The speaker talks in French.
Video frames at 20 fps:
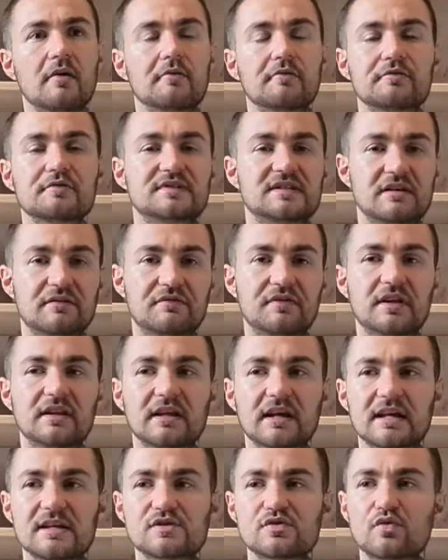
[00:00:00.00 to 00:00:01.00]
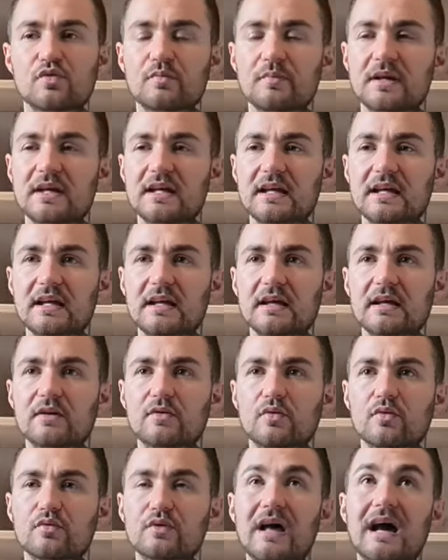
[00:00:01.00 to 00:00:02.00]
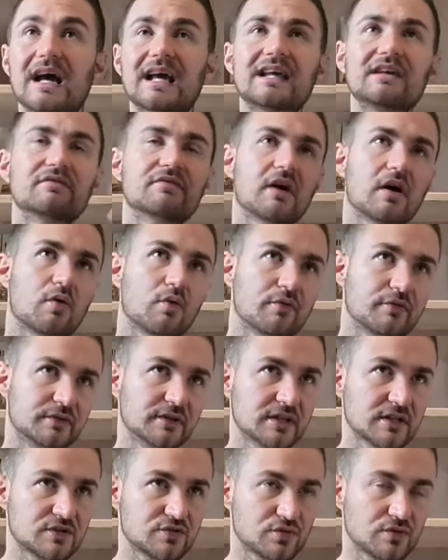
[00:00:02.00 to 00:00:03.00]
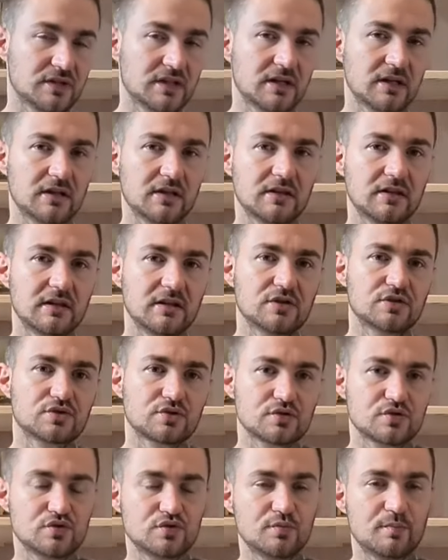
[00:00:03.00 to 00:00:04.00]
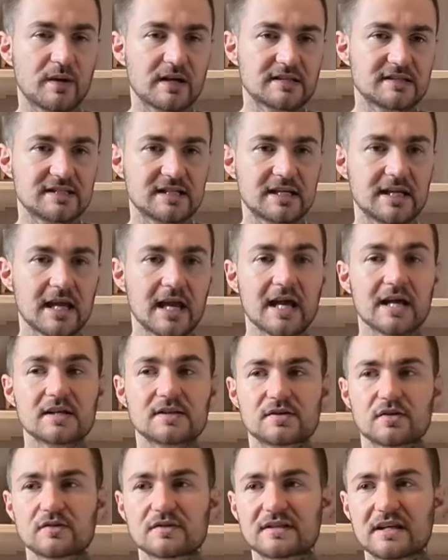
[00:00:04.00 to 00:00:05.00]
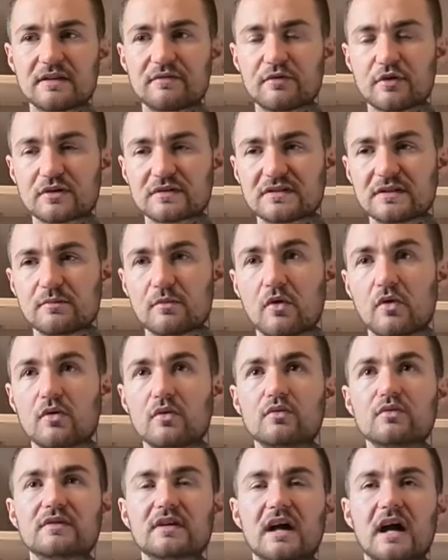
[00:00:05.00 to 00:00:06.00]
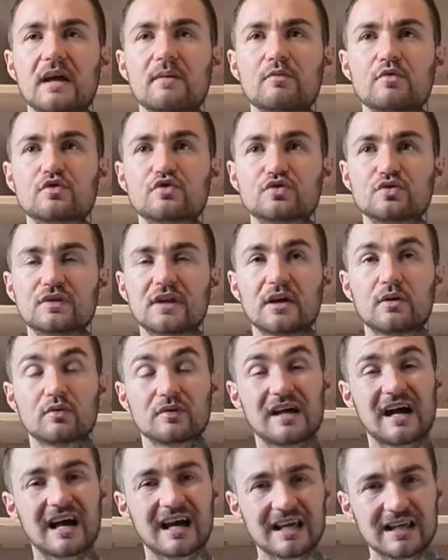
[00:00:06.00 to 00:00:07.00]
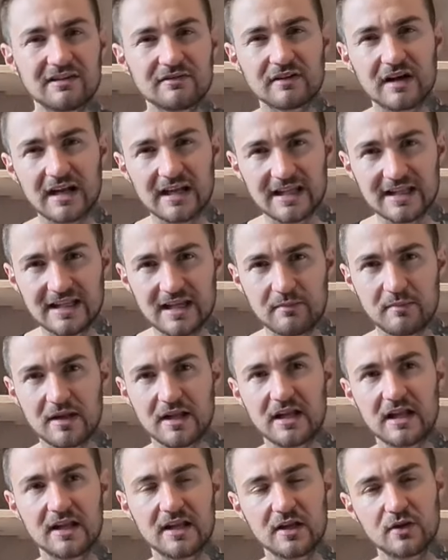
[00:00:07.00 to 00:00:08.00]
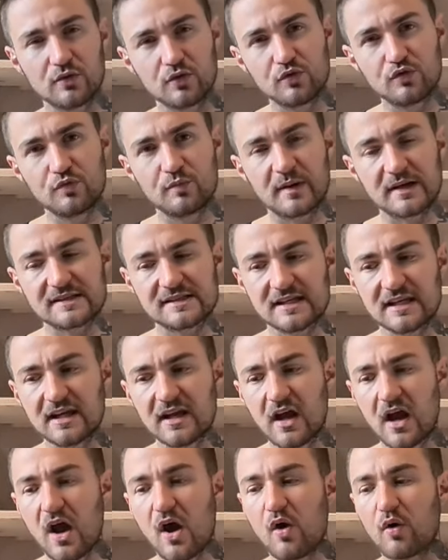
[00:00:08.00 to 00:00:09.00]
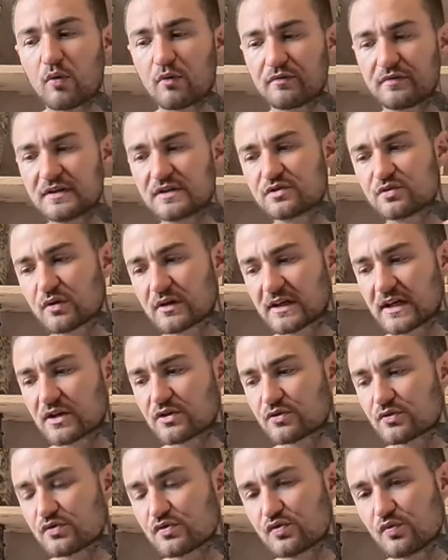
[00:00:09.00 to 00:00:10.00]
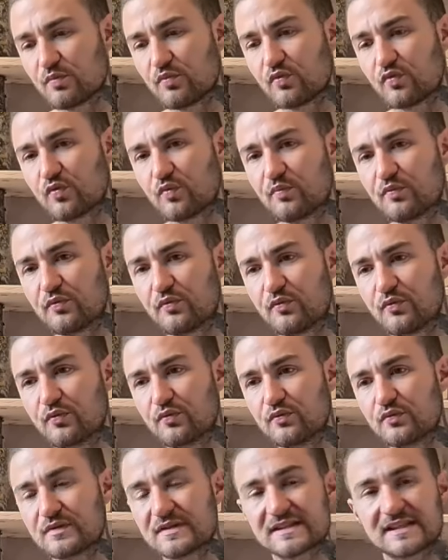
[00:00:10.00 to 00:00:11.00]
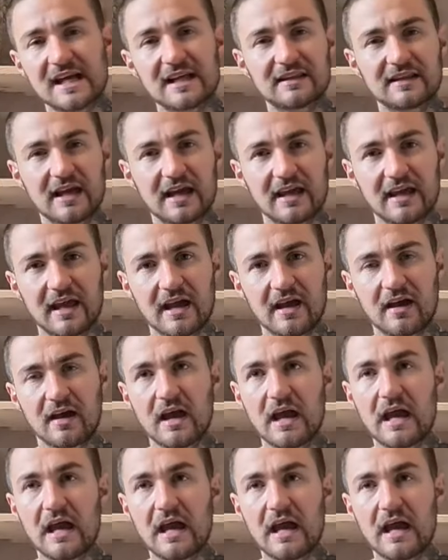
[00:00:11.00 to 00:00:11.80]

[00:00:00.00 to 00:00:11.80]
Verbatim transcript: on s'est fait une raison, mais qu'on arrive à revenir sur des, choses du passé sans être forcément ultra émotionné, qu'on arrive à aller démêler les nœuds du passé, on vit sur quelque chose de beaucoup plus sain derrière.